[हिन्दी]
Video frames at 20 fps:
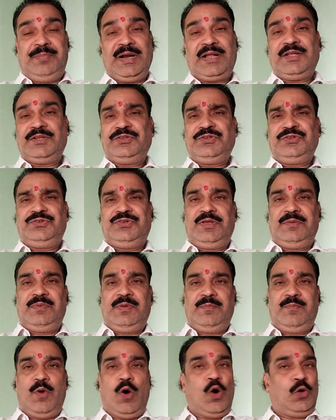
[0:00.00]
प्रकृति से
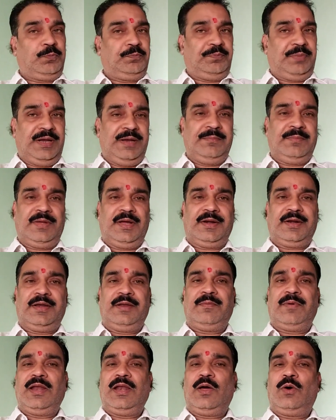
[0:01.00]
भी बहुत प्रेम
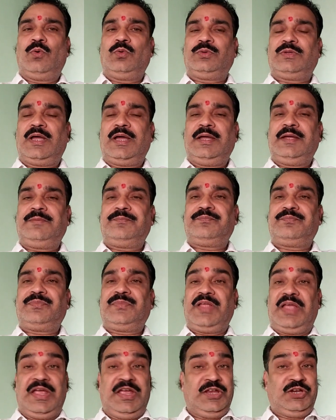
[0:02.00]
करने वाला होता है
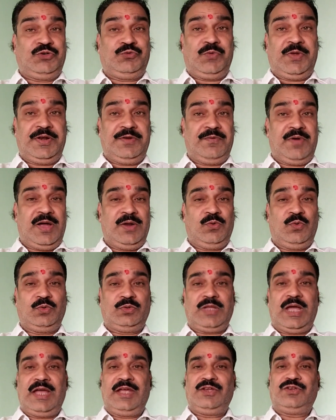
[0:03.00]
ऐश्वर्यवान
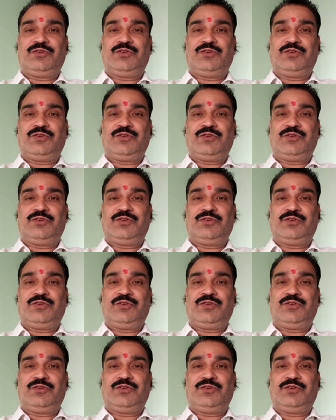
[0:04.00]
होता